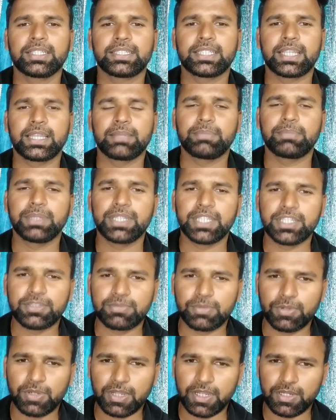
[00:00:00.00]
चाहे विनेश
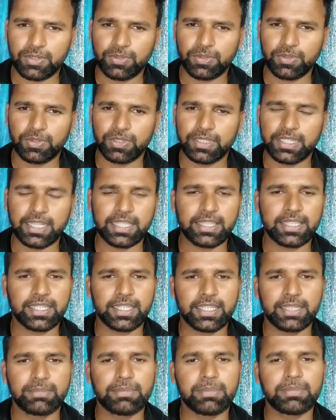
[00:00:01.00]
फोगाट हो यहाँ
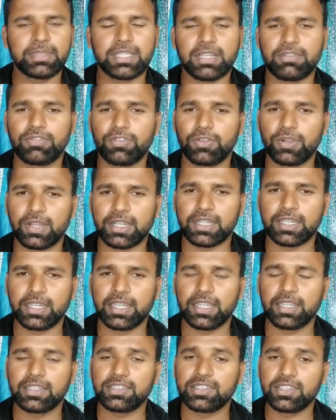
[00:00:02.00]
तक कि बबीता फोगाट
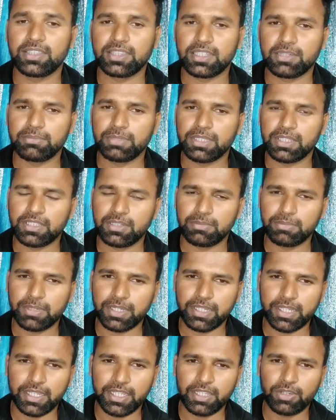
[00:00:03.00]
ने जंतर मंत्र पर
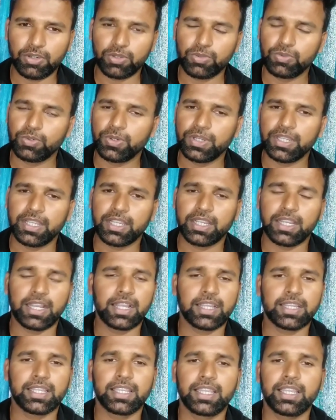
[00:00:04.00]
गई और उन्होंने
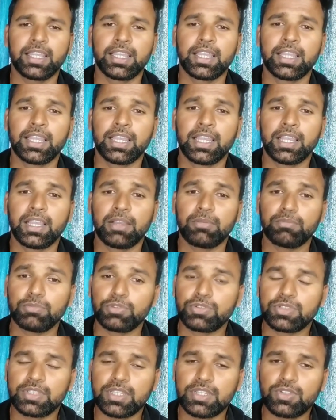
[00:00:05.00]
कहा कि
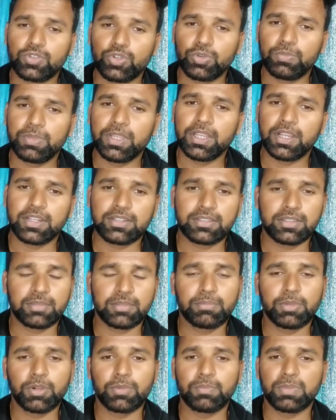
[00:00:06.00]
मुझसे जो भी हर
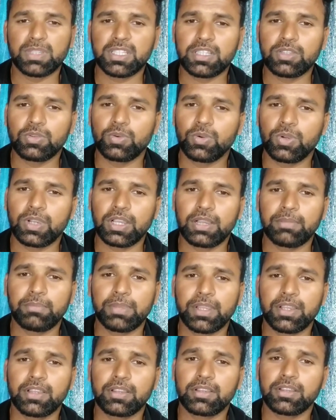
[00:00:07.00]
संभव मदद होगा
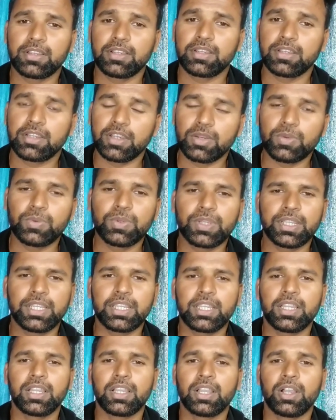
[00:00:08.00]
मैं
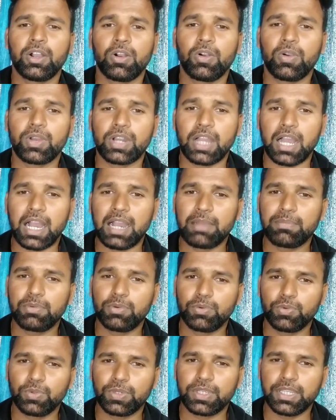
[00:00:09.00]
करूँगी और आप
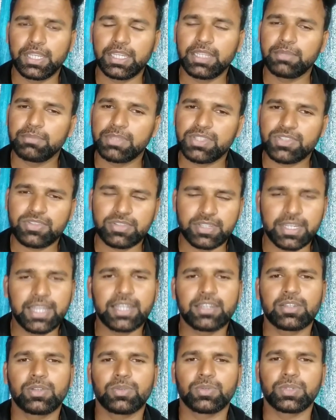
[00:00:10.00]
लोगों के लिए मैं
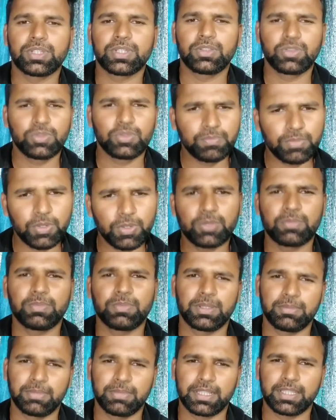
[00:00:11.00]
स्टैंड लूंगी तो बहुत
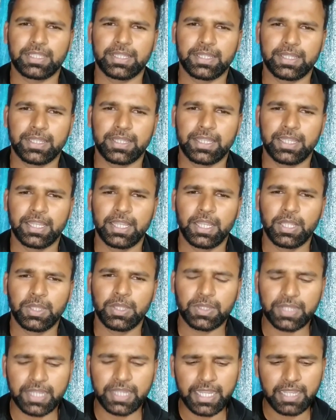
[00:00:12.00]
बड़ी बात है
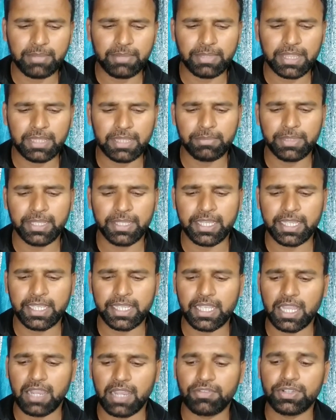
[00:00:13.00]
तो कहने का मतलब यह है
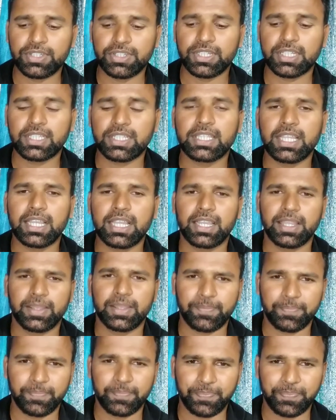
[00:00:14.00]
कि आवश्यकता है